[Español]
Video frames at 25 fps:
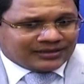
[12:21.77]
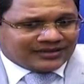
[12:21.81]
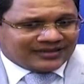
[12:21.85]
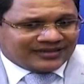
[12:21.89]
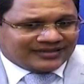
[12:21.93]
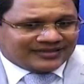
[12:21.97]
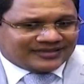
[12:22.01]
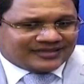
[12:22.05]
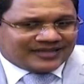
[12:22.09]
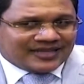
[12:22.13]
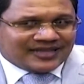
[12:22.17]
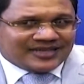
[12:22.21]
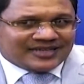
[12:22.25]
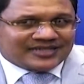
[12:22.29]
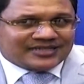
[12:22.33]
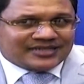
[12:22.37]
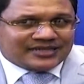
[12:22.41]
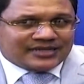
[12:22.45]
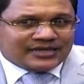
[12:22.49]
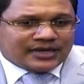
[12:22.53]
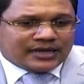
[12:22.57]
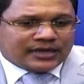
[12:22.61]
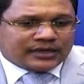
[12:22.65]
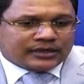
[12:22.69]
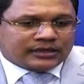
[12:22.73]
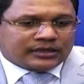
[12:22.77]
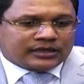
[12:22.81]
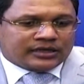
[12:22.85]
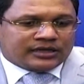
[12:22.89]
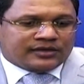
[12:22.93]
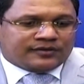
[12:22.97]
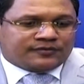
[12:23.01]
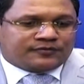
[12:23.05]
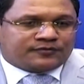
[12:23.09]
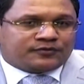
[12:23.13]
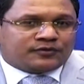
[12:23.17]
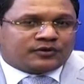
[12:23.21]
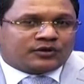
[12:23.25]
Se decía
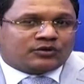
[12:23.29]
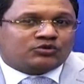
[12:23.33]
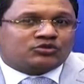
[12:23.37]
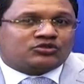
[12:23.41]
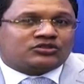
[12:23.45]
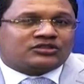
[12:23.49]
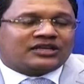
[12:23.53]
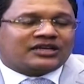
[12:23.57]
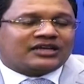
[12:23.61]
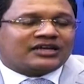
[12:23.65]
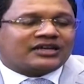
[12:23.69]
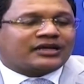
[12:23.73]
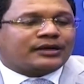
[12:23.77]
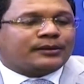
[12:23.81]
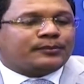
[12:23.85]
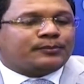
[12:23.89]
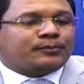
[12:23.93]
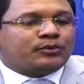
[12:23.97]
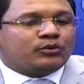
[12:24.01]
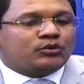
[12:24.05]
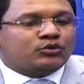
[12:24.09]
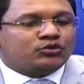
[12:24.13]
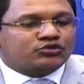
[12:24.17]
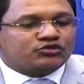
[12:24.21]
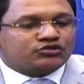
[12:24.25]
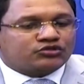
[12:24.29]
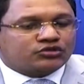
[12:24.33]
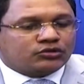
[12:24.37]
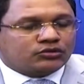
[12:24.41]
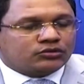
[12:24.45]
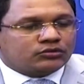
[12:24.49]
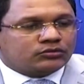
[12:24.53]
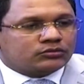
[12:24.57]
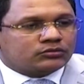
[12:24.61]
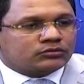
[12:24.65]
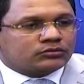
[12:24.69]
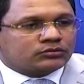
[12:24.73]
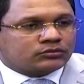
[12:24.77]
que fue usted que puso
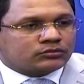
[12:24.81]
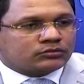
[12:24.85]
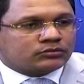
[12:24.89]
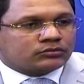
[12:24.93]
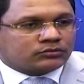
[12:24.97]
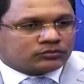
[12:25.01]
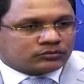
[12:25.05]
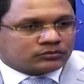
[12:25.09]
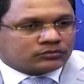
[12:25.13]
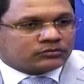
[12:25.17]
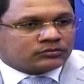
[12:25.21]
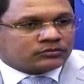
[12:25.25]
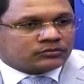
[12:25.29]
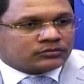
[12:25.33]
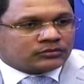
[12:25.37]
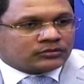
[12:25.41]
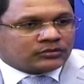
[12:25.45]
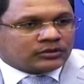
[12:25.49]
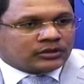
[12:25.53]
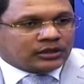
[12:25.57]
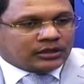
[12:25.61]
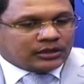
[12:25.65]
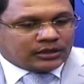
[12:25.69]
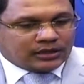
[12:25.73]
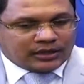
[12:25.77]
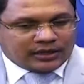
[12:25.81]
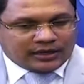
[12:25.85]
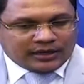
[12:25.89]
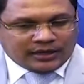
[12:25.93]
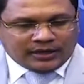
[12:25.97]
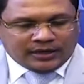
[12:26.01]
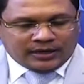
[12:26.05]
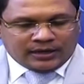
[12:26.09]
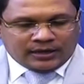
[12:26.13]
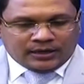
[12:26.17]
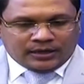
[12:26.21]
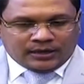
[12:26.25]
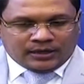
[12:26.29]

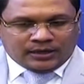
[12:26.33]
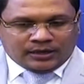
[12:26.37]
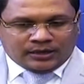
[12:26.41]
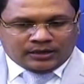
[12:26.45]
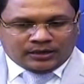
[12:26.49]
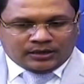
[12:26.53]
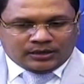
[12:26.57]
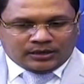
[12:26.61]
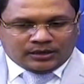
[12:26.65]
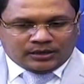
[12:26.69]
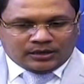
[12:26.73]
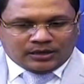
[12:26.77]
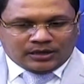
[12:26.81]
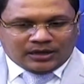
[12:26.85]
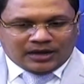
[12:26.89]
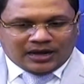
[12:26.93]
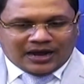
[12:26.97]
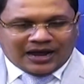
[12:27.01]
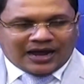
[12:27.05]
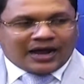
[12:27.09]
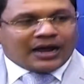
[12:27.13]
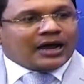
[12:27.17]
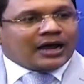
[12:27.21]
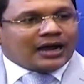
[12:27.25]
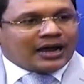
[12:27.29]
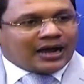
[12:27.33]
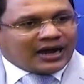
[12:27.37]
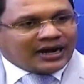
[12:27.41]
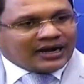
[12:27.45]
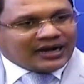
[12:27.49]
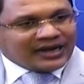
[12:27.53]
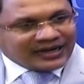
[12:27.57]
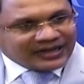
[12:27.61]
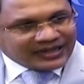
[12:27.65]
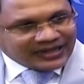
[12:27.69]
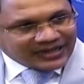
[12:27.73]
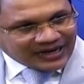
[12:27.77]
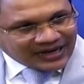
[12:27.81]
eh, ah, al
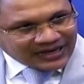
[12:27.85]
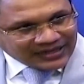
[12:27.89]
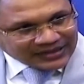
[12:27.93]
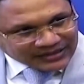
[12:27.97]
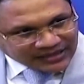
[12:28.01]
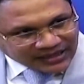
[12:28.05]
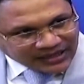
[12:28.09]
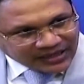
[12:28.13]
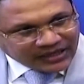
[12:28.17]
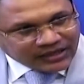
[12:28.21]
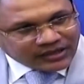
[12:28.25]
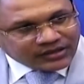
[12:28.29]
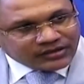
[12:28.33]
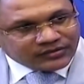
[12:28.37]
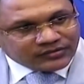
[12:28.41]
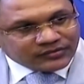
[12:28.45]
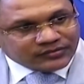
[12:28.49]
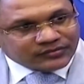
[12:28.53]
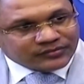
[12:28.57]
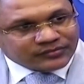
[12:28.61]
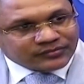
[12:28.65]
general Ten,